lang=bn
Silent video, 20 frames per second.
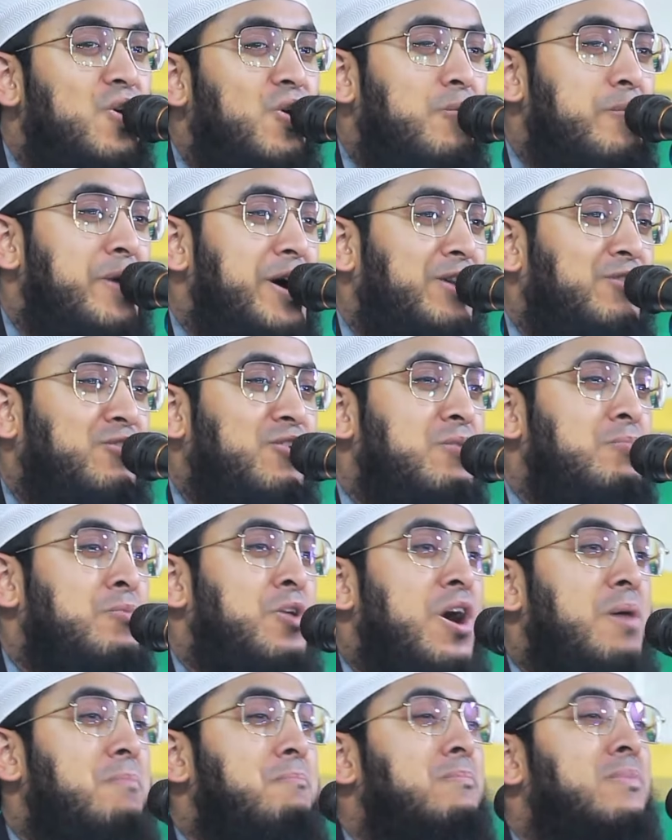ওমায়ের কয়
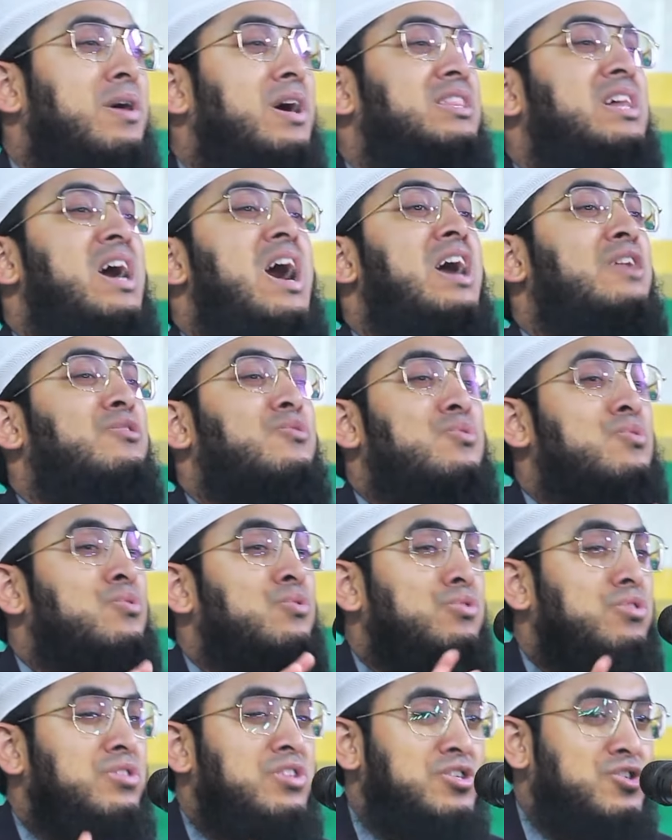মোহাম্মদ আর কোনো
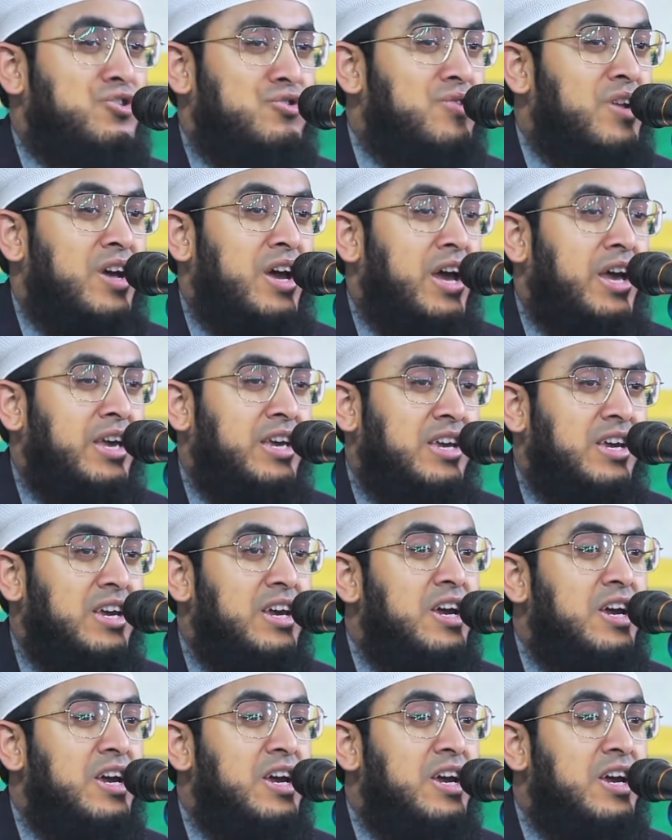উদ্দেশ্য নাই